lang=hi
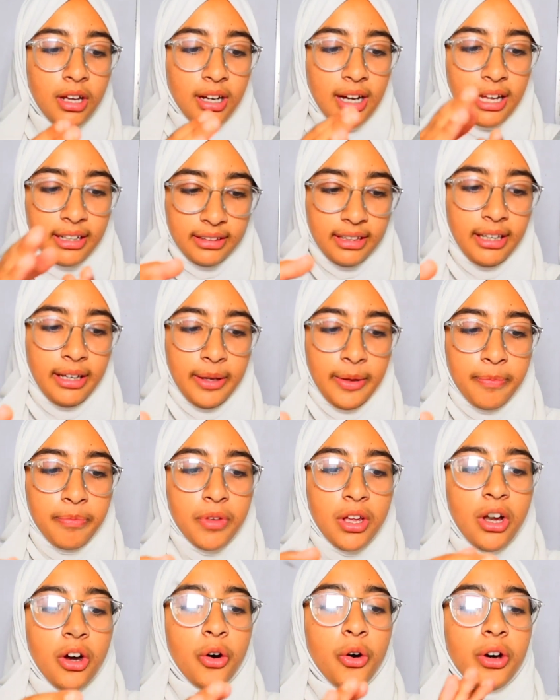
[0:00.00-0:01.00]
करते
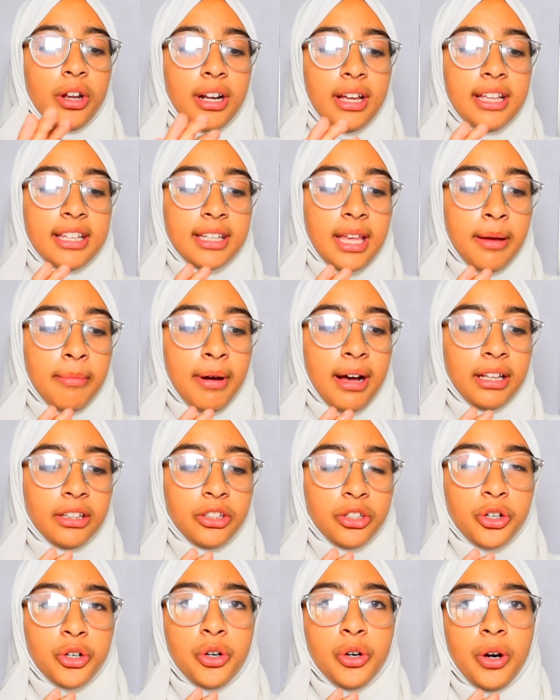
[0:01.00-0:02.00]
हैं और इसके
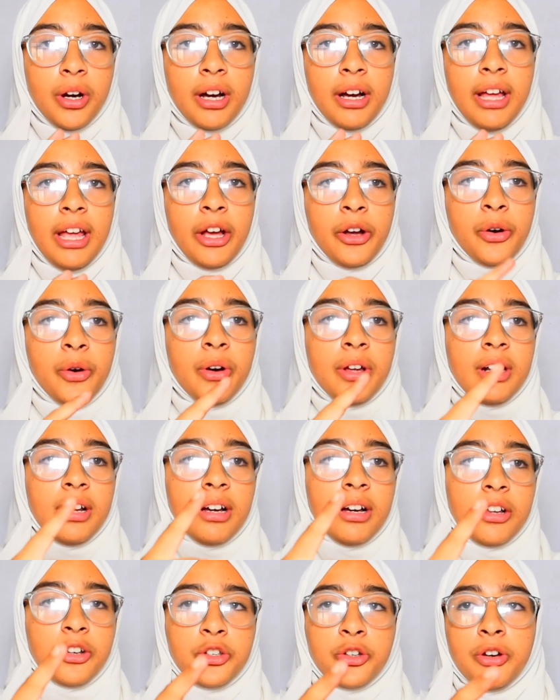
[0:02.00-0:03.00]
बाद जो एक और
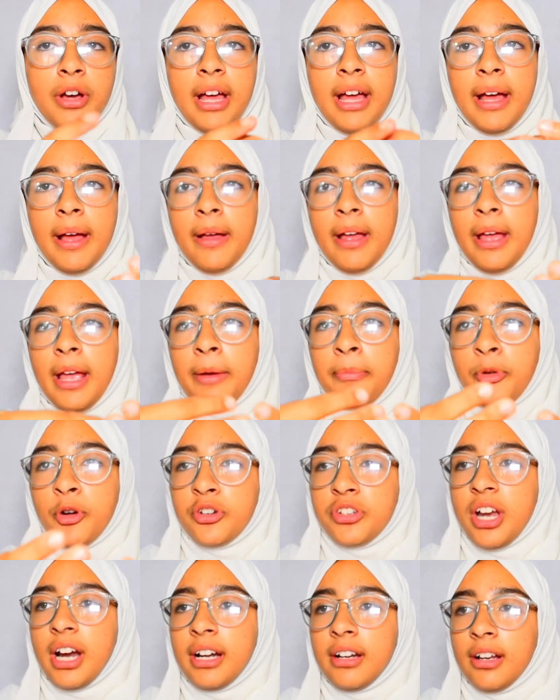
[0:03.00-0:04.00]
जो है एक
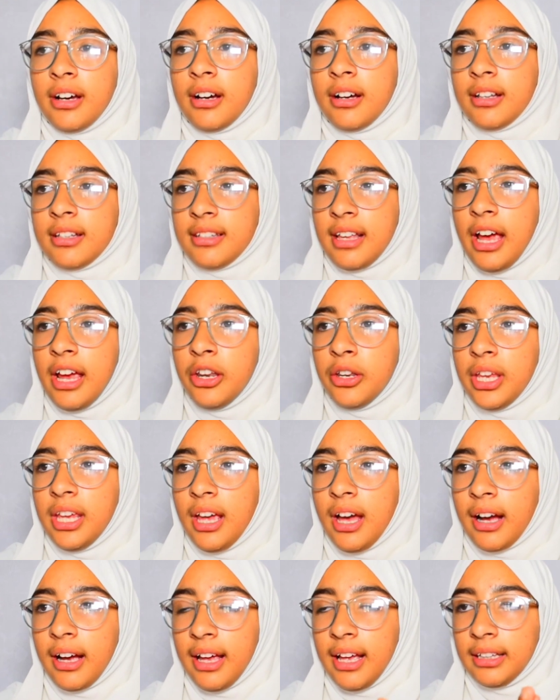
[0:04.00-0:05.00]
प्रोजेक्ट साइन
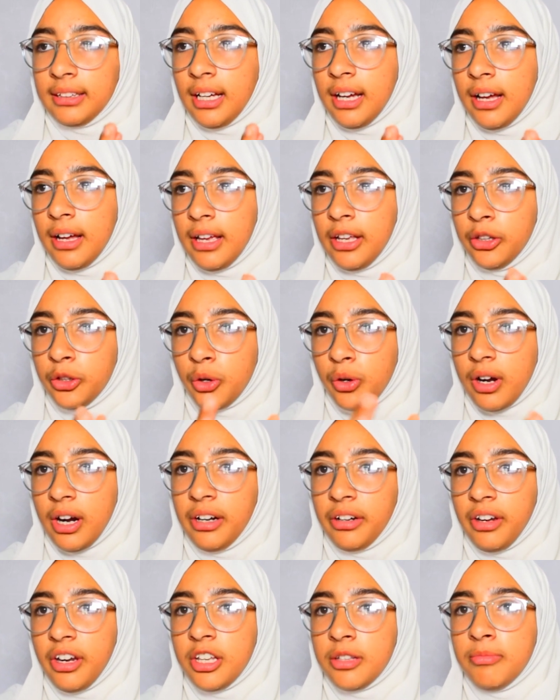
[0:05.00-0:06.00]
किया गया था इन दो
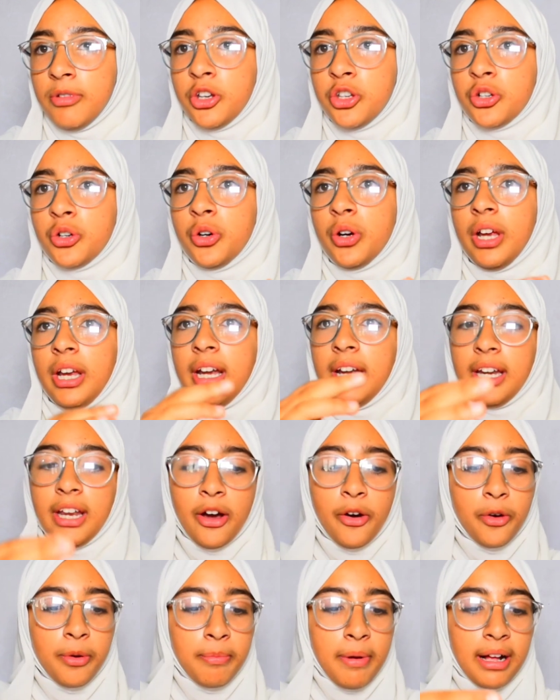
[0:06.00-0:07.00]
कंट्रीज़ में जो
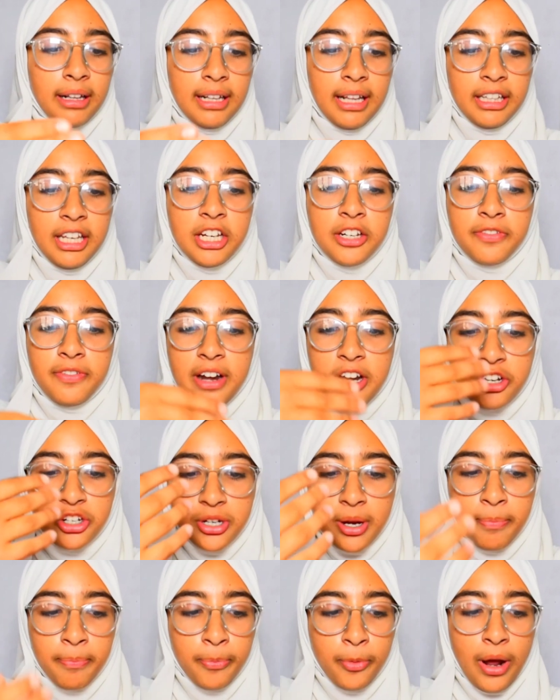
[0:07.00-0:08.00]
इंडिया और बांग्लादेश
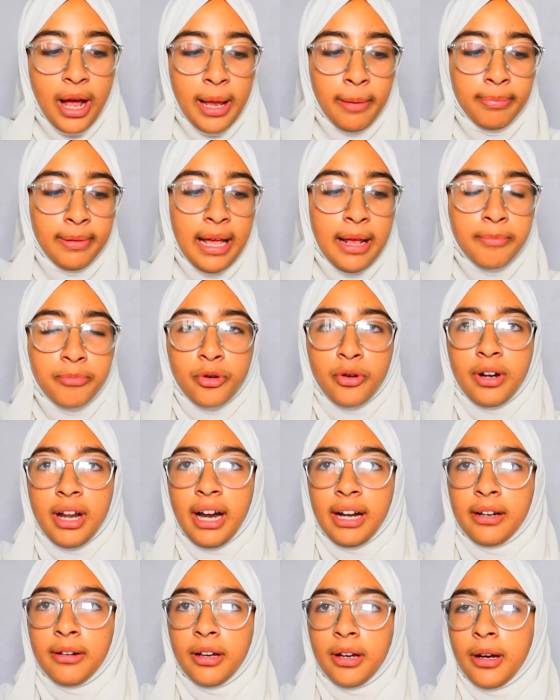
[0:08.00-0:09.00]
फ्रेंडशिप पाइपलाइन
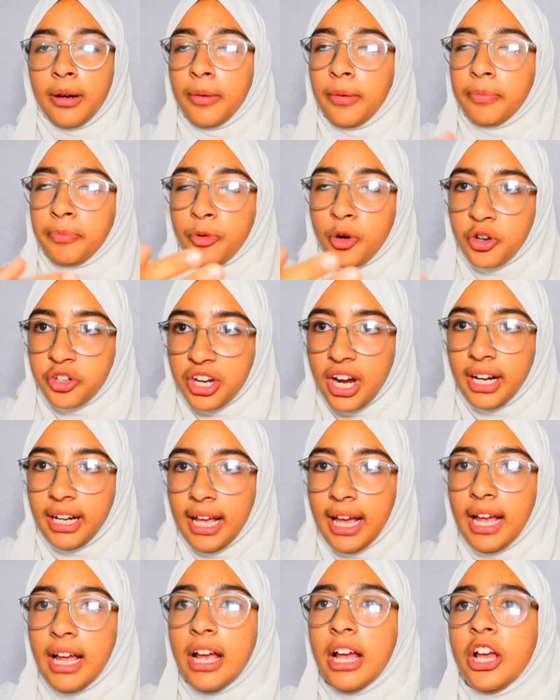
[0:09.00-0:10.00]
प्रोडक्ट
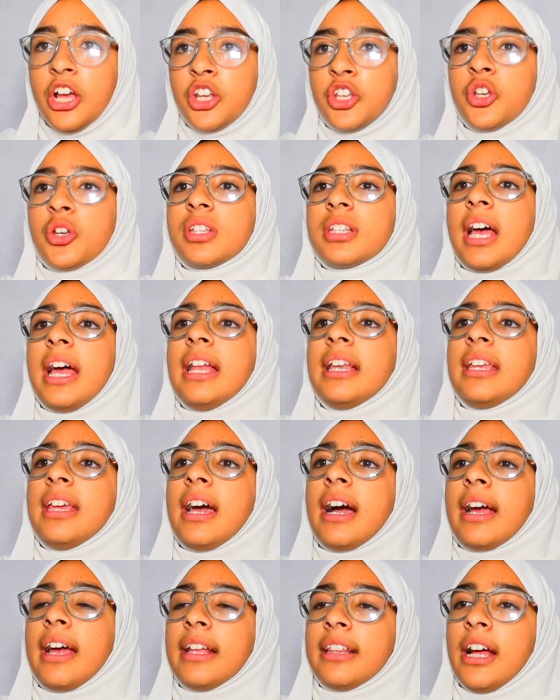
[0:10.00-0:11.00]
प्रोजेक्ट है जो साइन
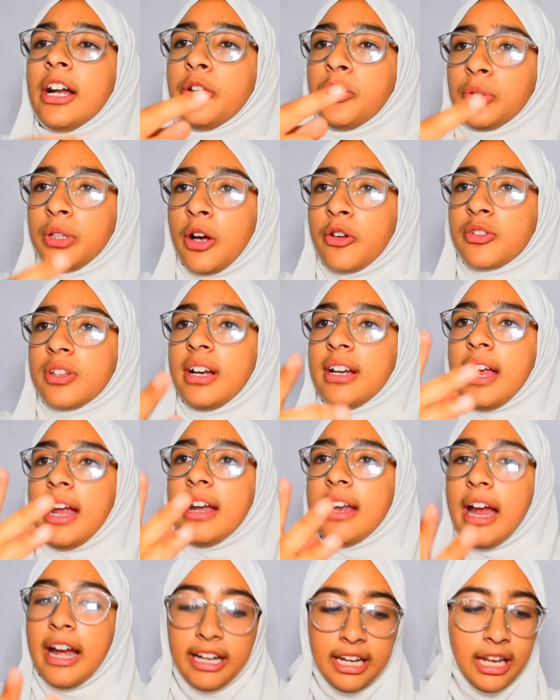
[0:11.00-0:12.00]
किया गया था
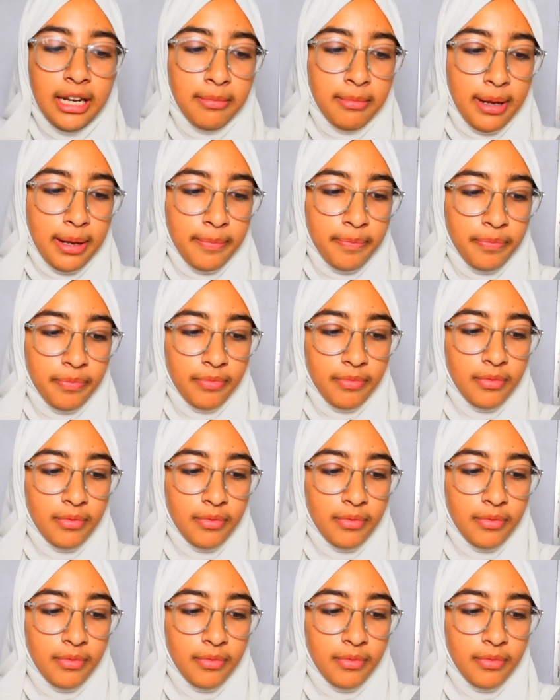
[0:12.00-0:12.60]
2018 में